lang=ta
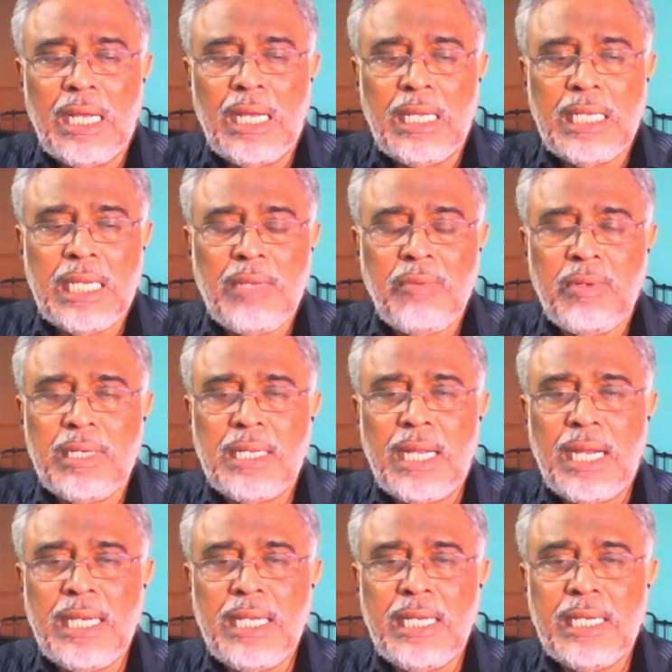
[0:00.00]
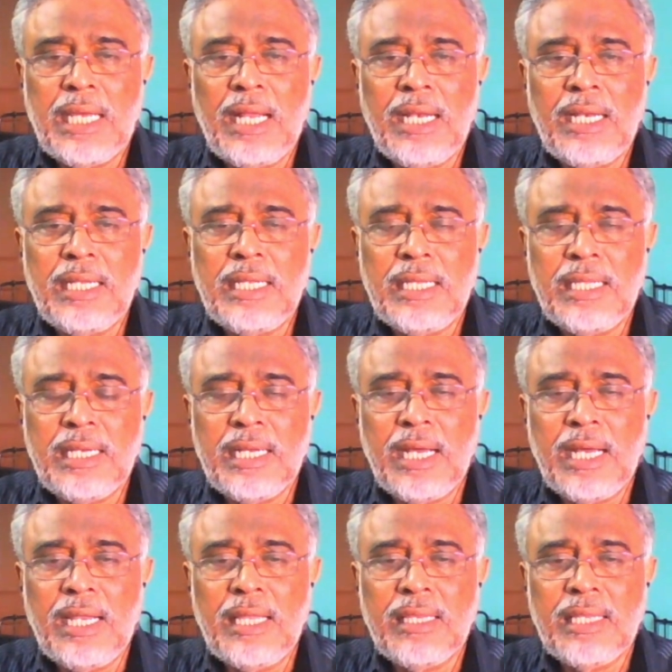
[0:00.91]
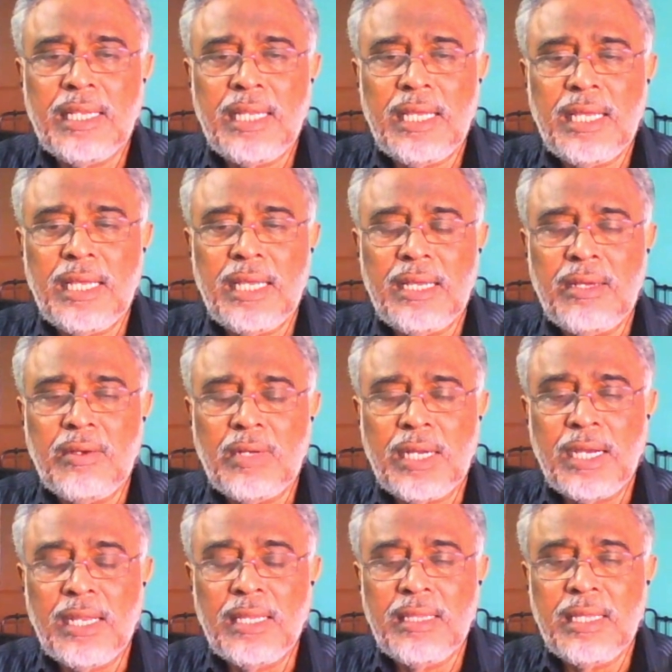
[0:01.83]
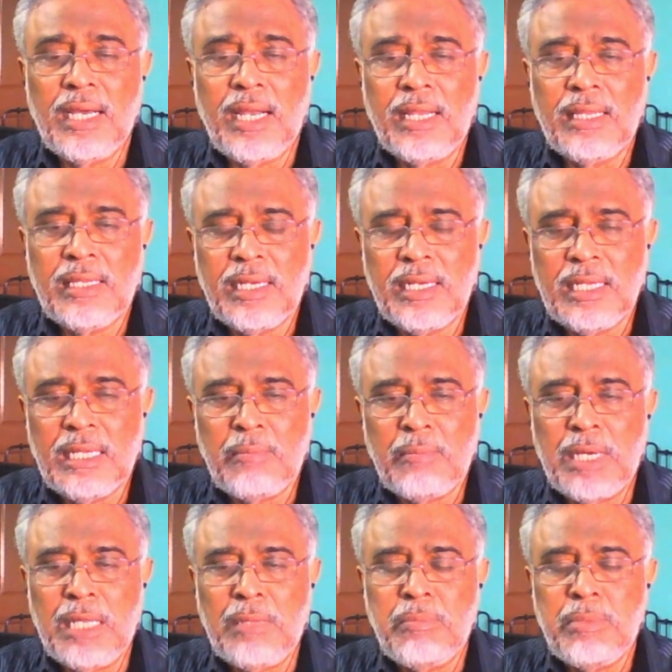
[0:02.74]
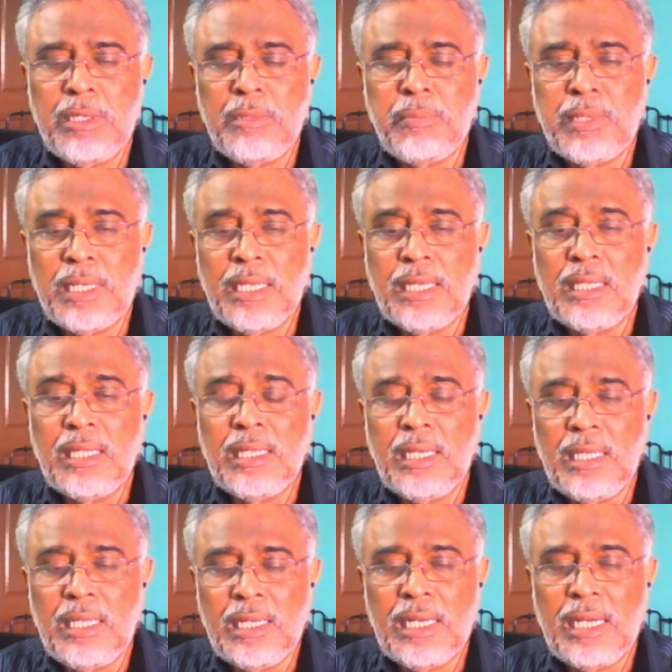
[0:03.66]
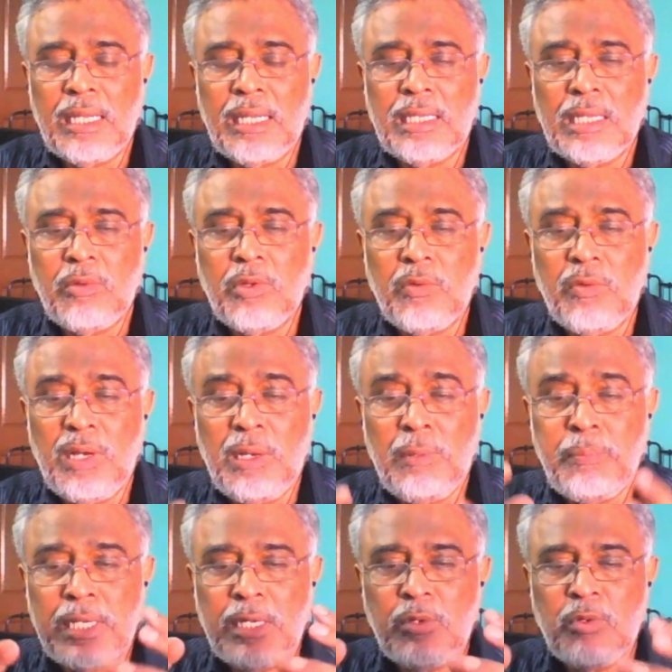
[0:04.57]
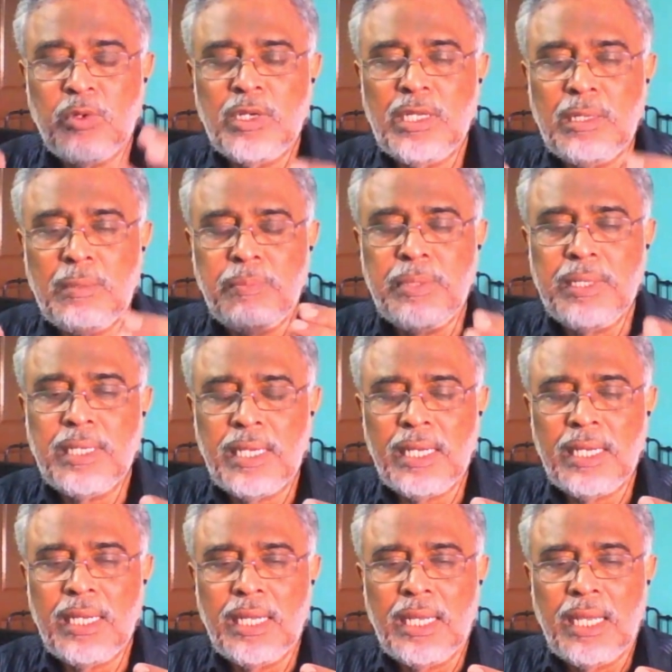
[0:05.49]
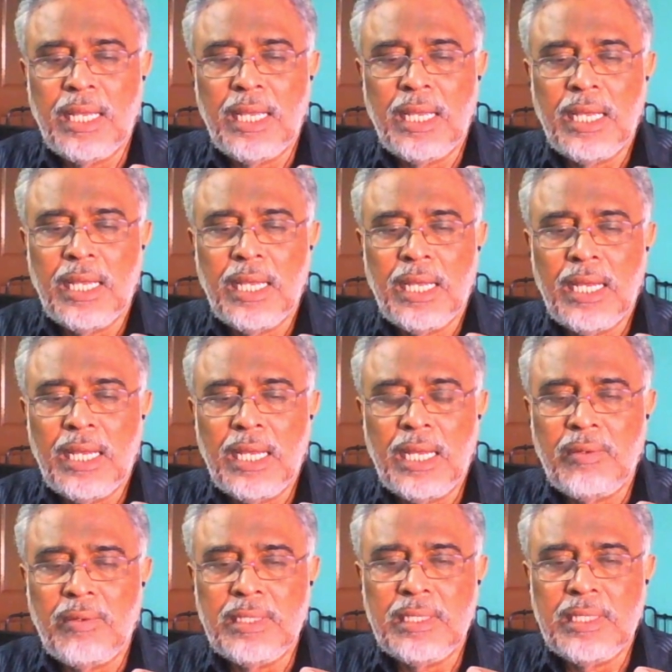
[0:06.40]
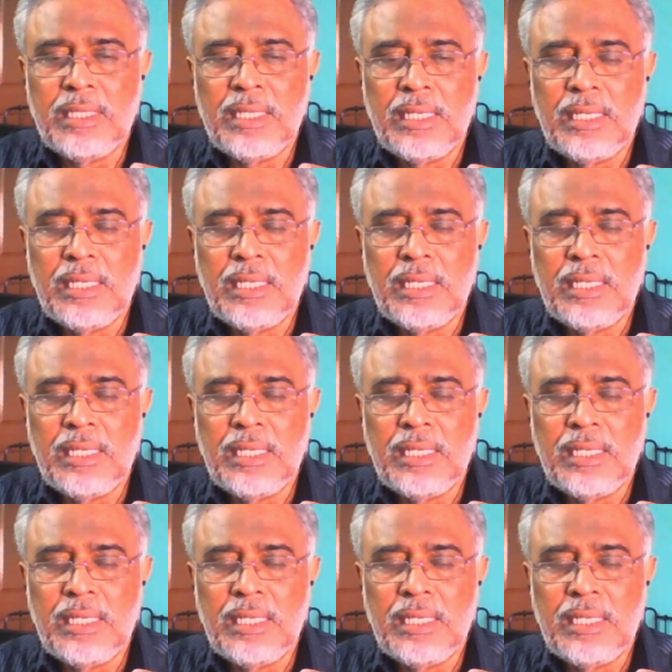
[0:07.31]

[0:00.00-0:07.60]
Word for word: இறைவன் நாடினால் எதிர்காலத்தில் கடந்த காலத்தில் நீங்கள் பாதிப்பு ஏற்படுறீங்க எதிர் எதிர்காலத்தில் ஒரு விழிப்புணர்வோடு இருப்பீங்க வந்து